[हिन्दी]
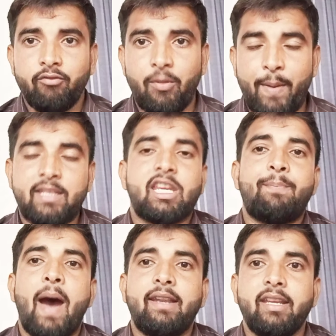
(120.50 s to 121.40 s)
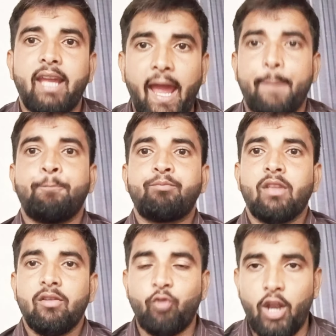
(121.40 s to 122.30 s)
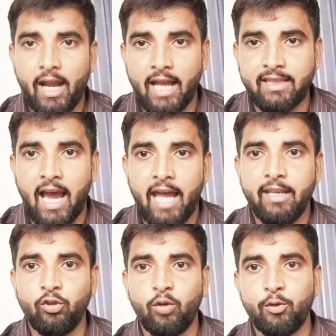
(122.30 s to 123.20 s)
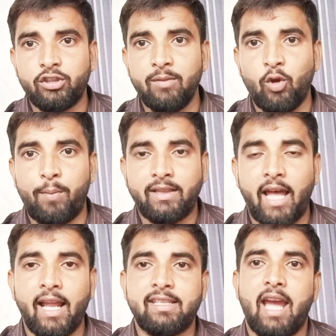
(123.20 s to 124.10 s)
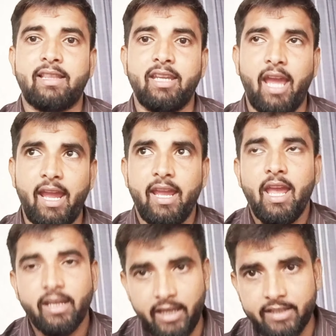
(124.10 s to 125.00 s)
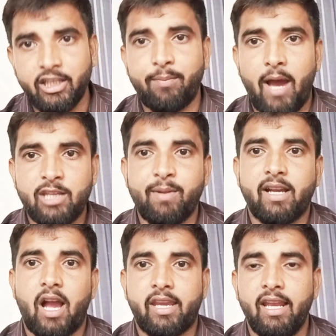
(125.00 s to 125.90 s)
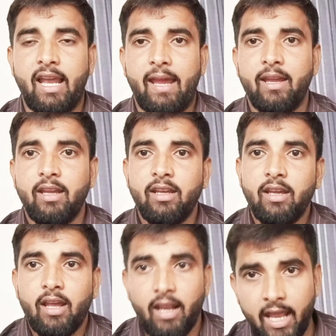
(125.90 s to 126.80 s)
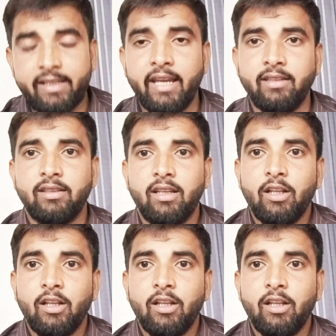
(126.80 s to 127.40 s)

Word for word: विपक्ष की पार्टी है वो लगातार हिंदू मुस्लिम को बताना चाहती है कि ये सिर्फ भाजपा का खेल है लेकिन